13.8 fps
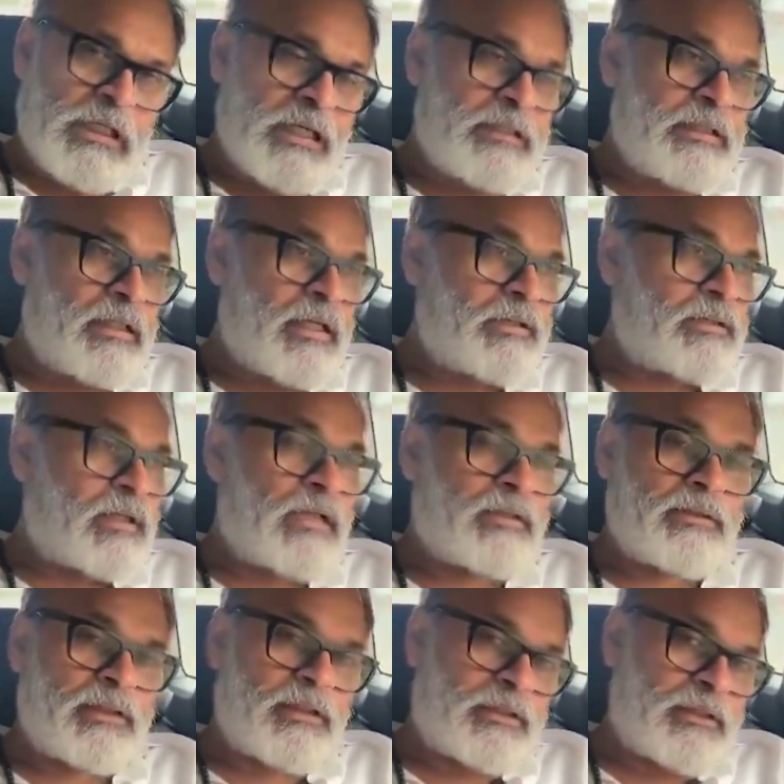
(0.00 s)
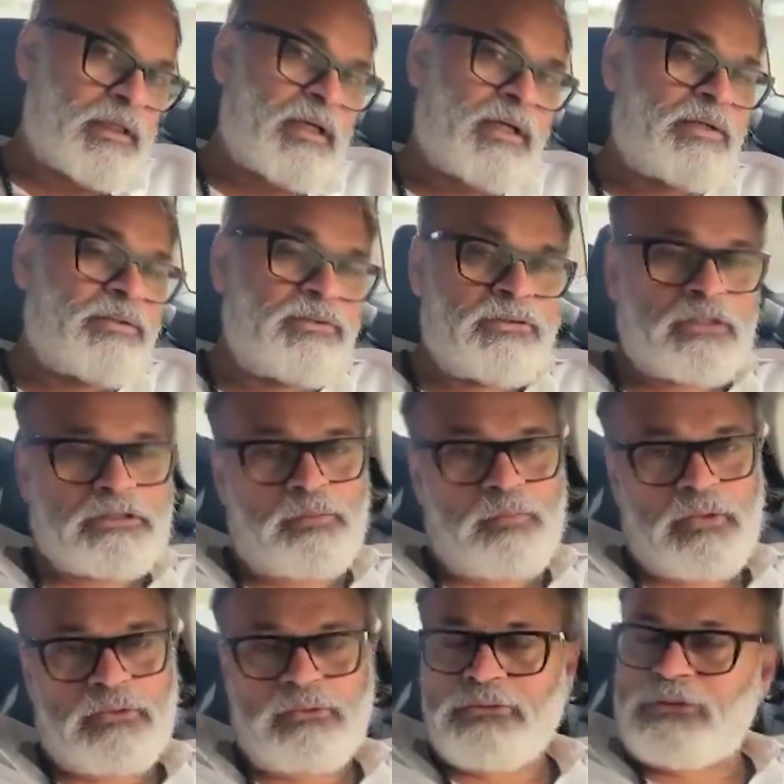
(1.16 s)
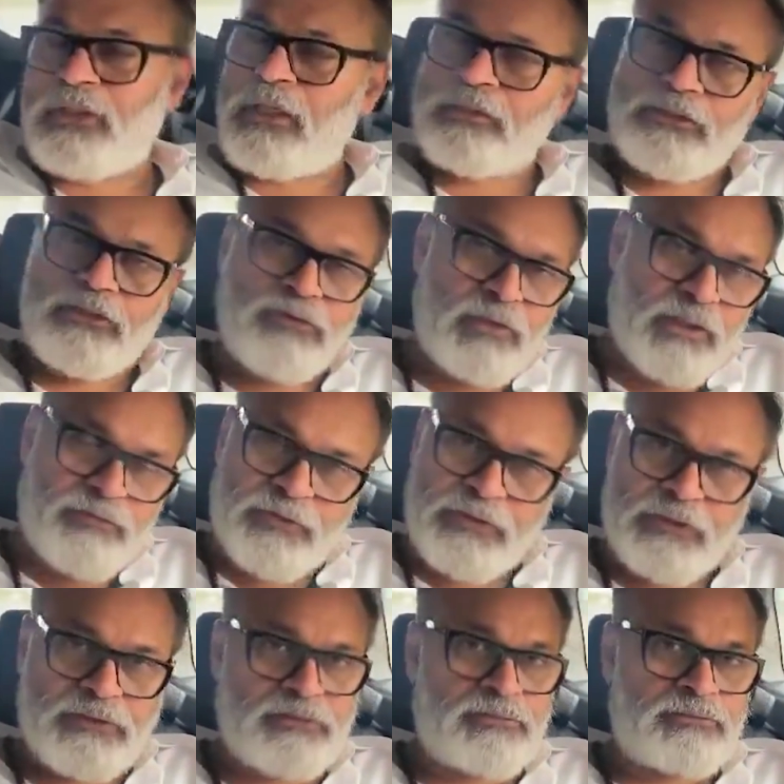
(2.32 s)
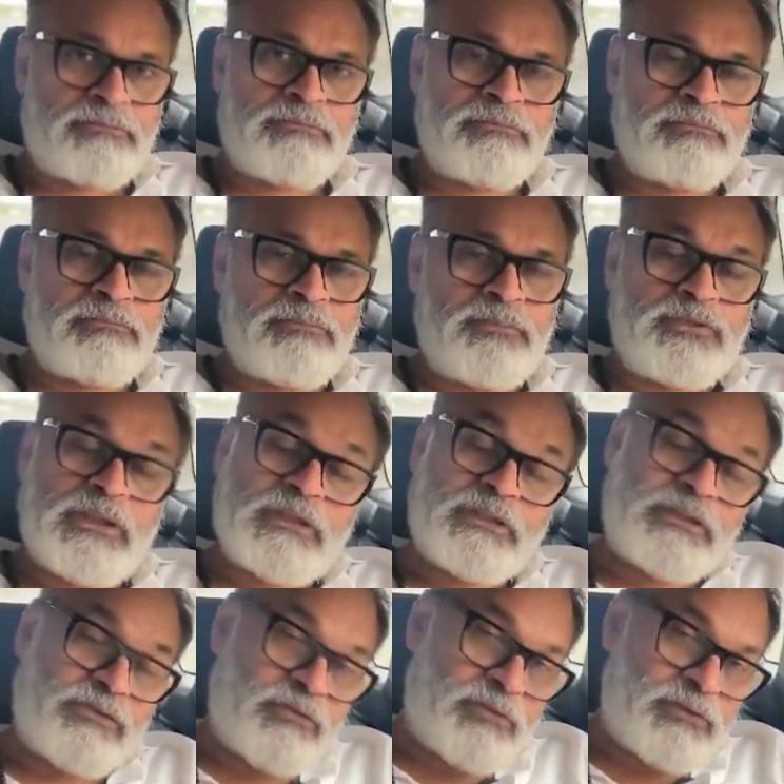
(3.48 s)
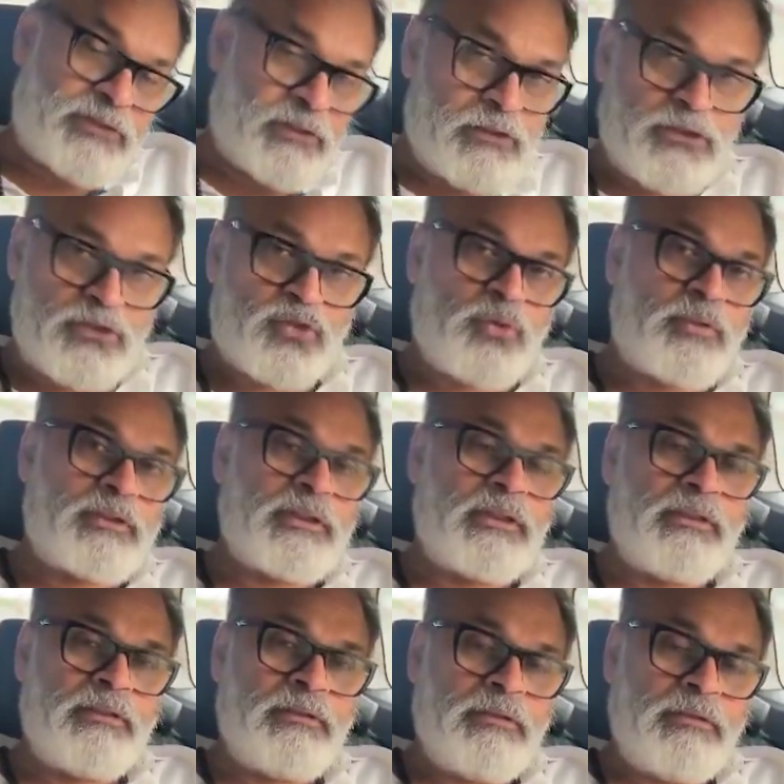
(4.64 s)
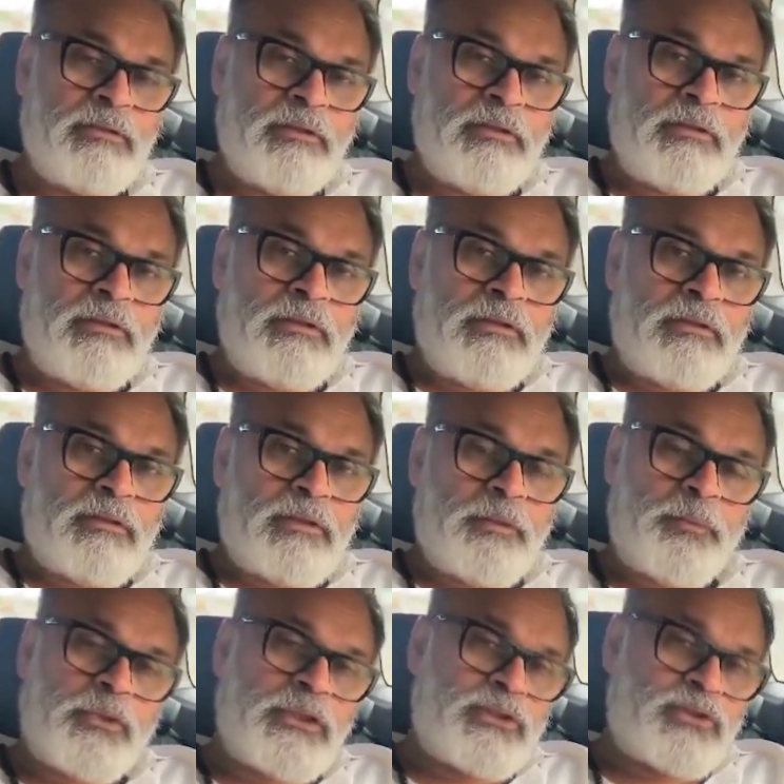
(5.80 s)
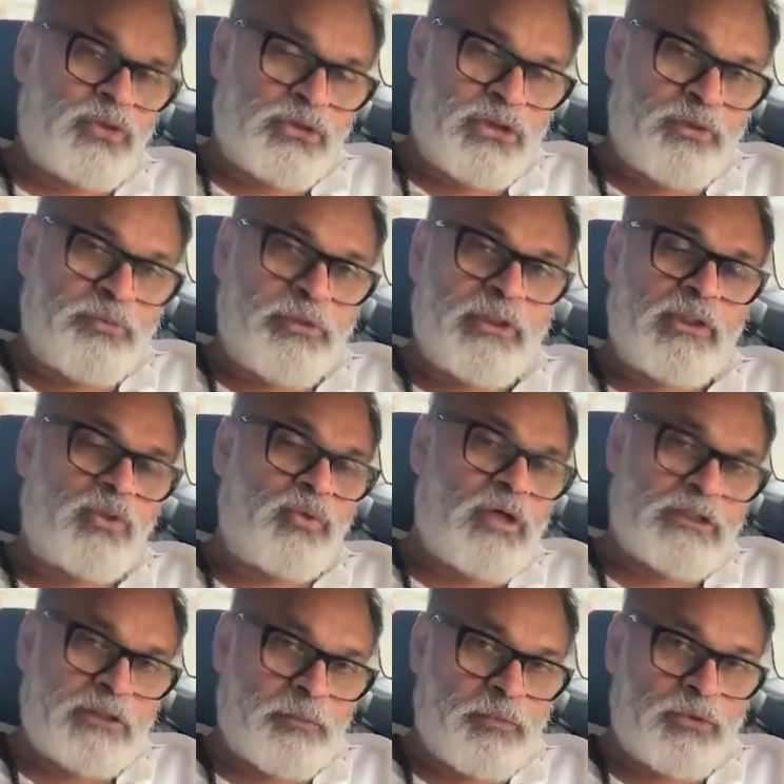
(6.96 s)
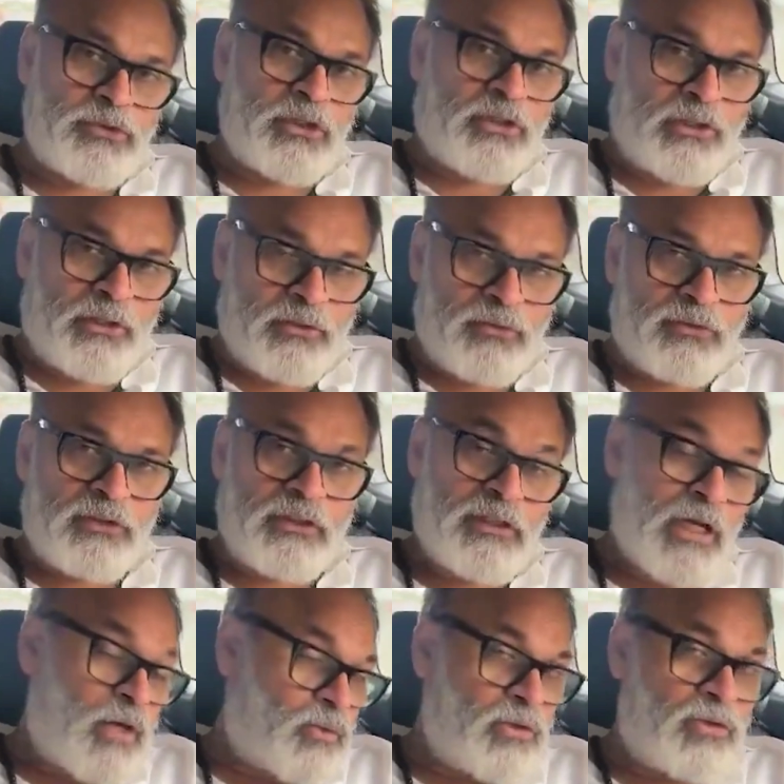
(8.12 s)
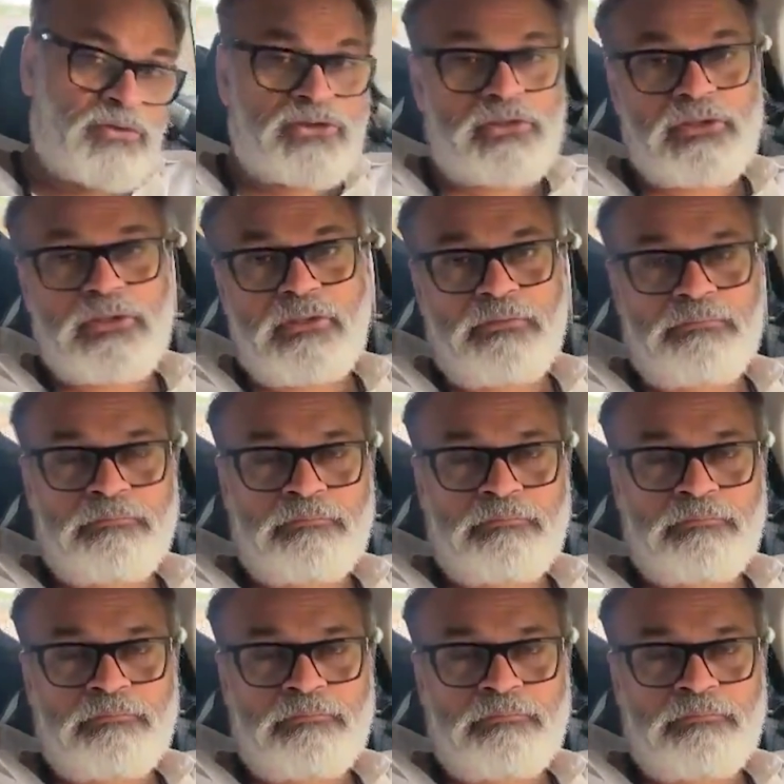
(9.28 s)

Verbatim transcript: కానీ ఇలాంటి రాత్రులు కనుక ఇలా కంటిన్యూ చేస్తే మాత్రం చాలా తీవ్రంగా ఎఫెక్ట్ చేస్తాం చాలా తీవ్రమైన చర్యలు తీసుకోబడతాయి ఇప్పటికే సోషల్ మీడియాలో వాట్సాప్లో సర్క్యులేట్ అవుతుంది నాకు కూడా వచ్చింది